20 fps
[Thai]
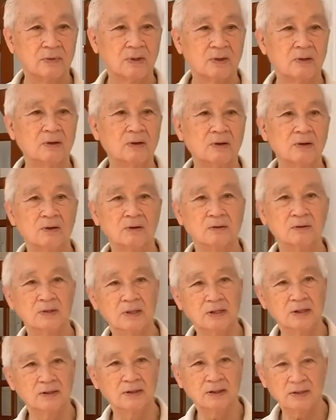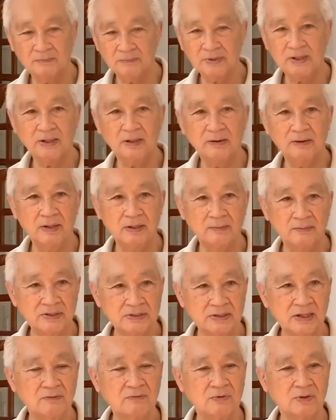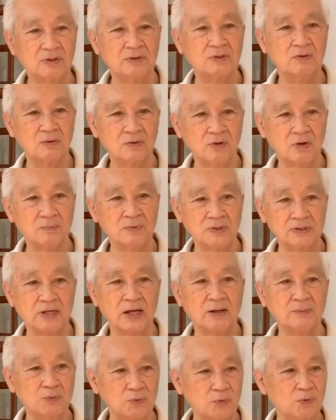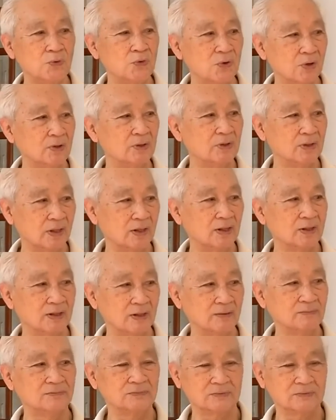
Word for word: ก็ยังยังไม่ยังไม่ทราบว่าต้องขอปรึกษาผู้รู้ก่อนนะครับ